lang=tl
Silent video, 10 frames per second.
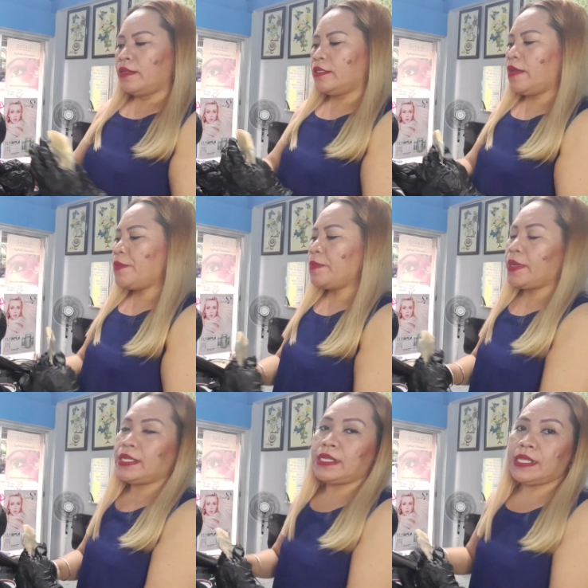syempre
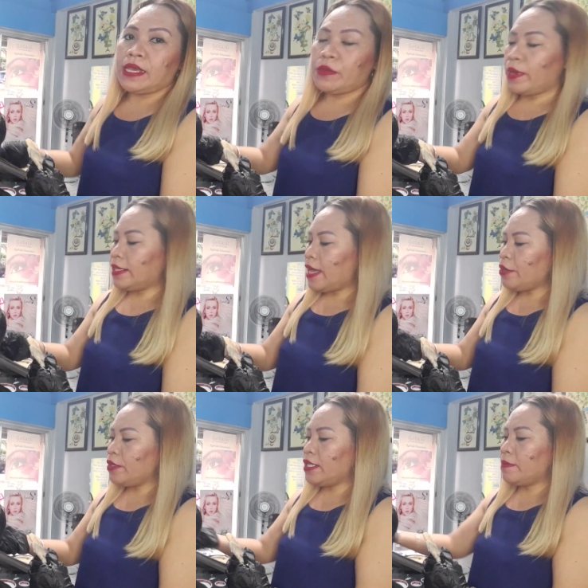pag nag-DIY tayo,
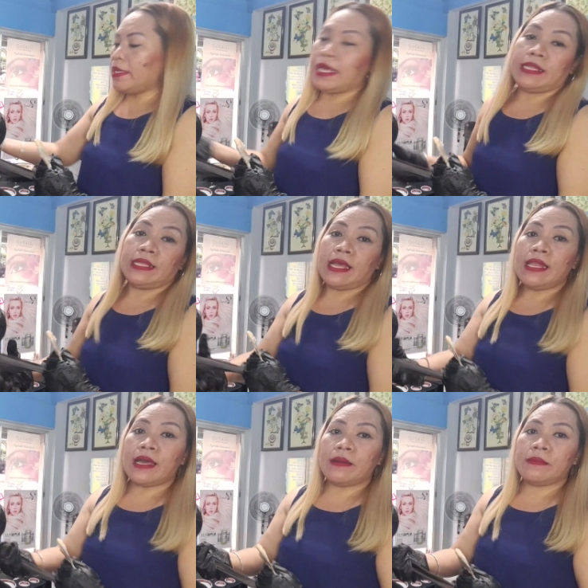hindi naman natin
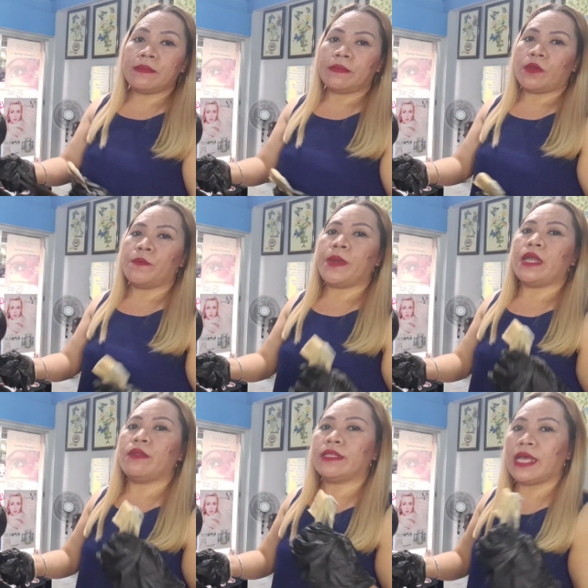alam kung
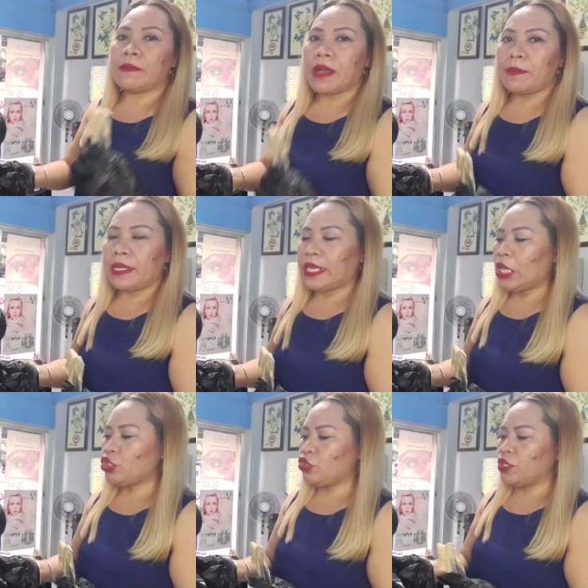paano ang tamang
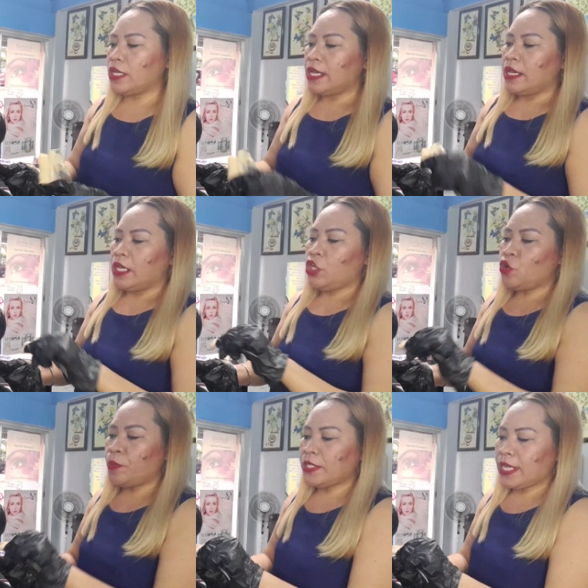application.
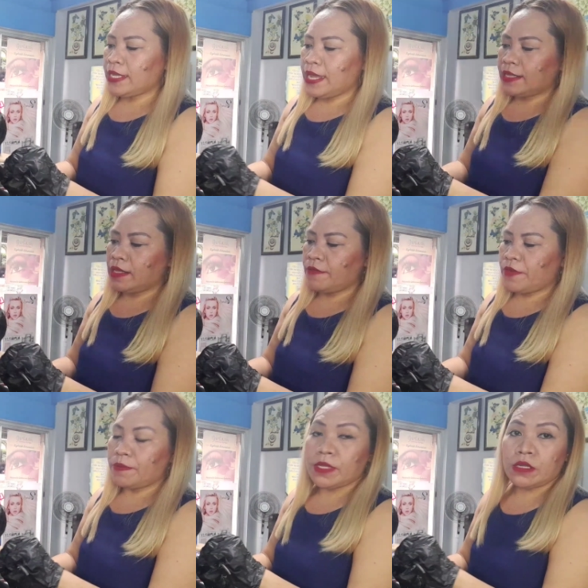Inumpisan natin
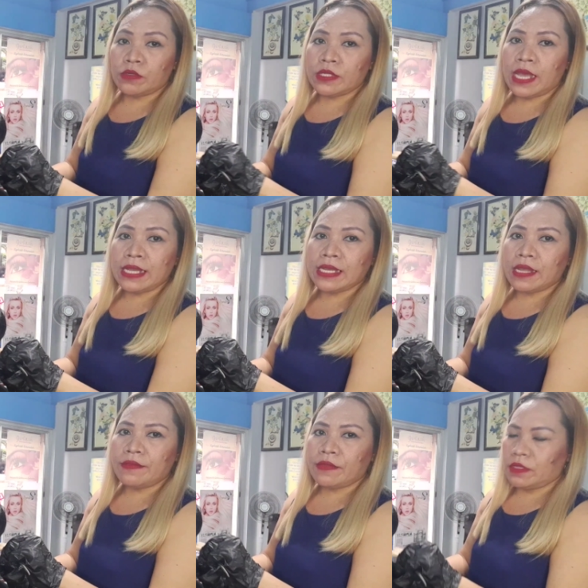from the root na
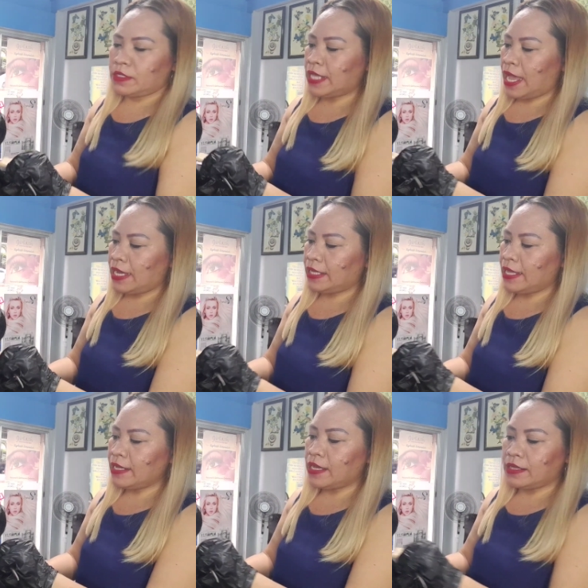agad, sa anit
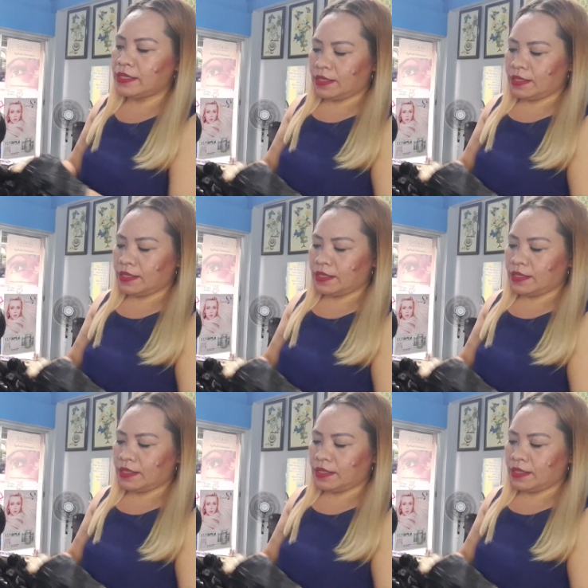agad,